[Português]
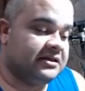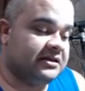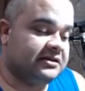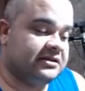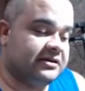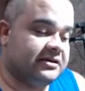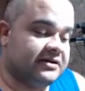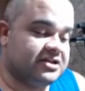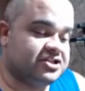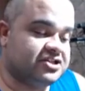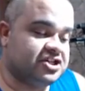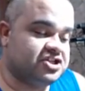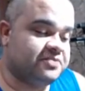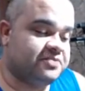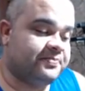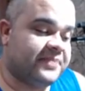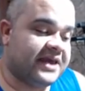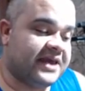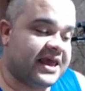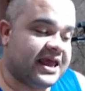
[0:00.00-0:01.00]
Então a gente
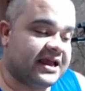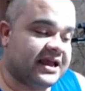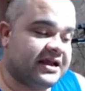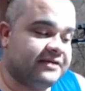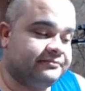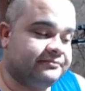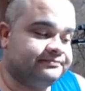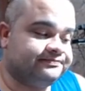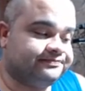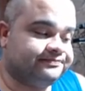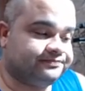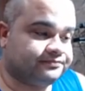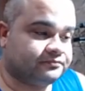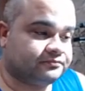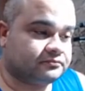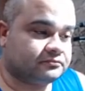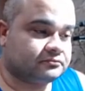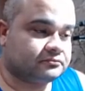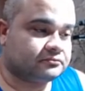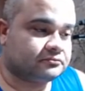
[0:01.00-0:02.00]
pega
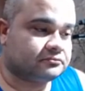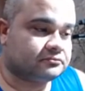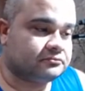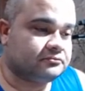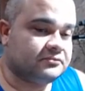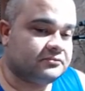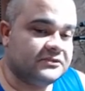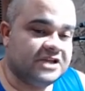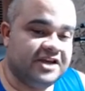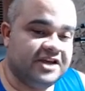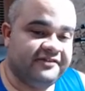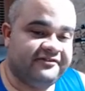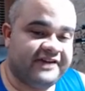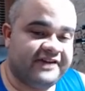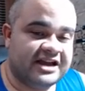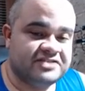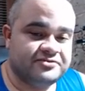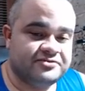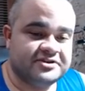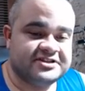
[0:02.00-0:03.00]
e
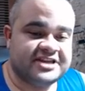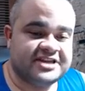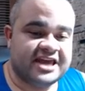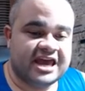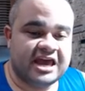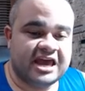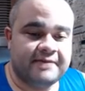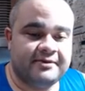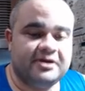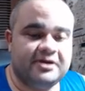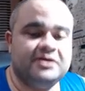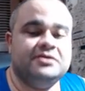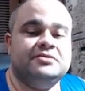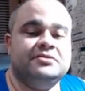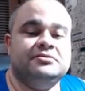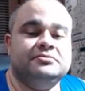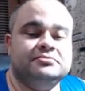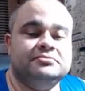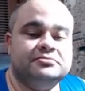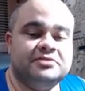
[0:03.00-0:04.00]
faz o esquema,
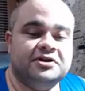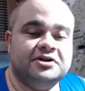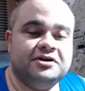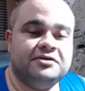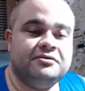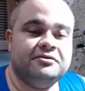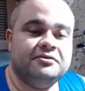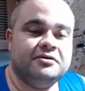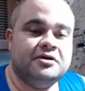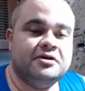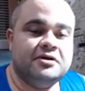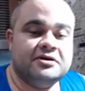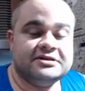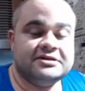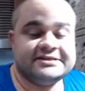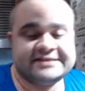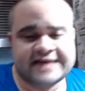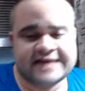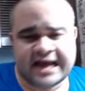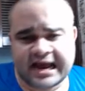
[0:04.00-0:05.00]
entendeu?
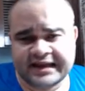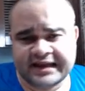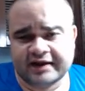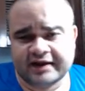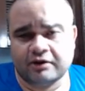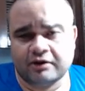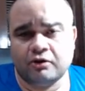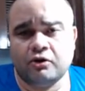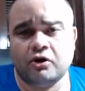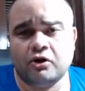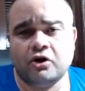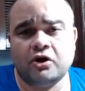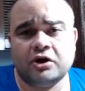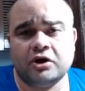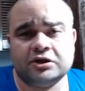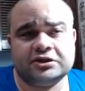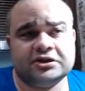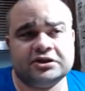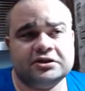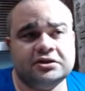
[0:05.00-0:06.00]
Sai da
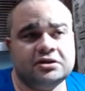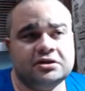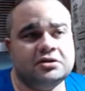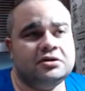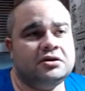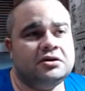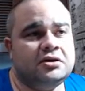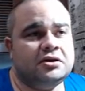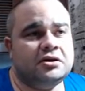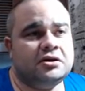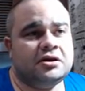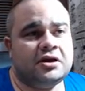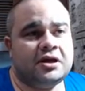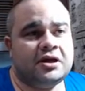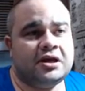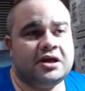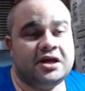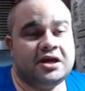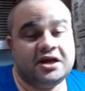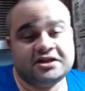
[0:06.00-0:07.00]
conta,
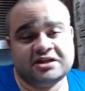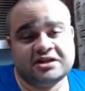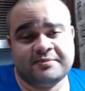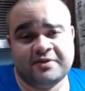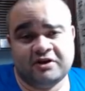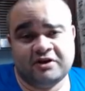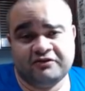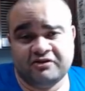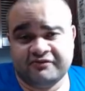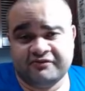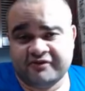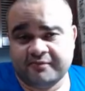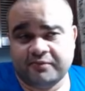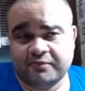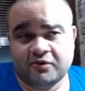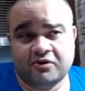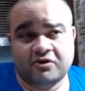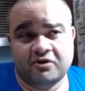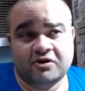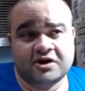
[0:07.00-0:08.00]
é, entra pelo Cifra
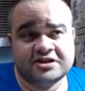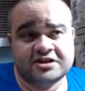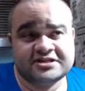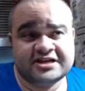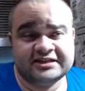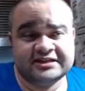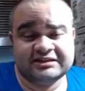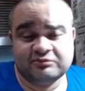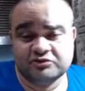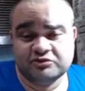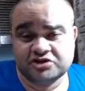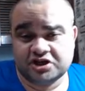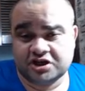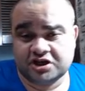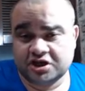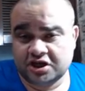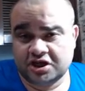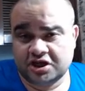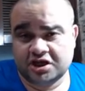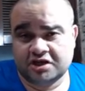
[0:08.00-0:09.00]
Points, canta a
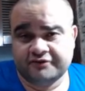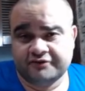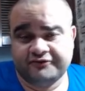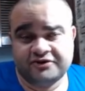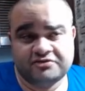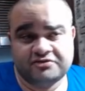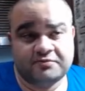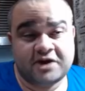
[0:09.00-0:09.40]
musiquinha, finge.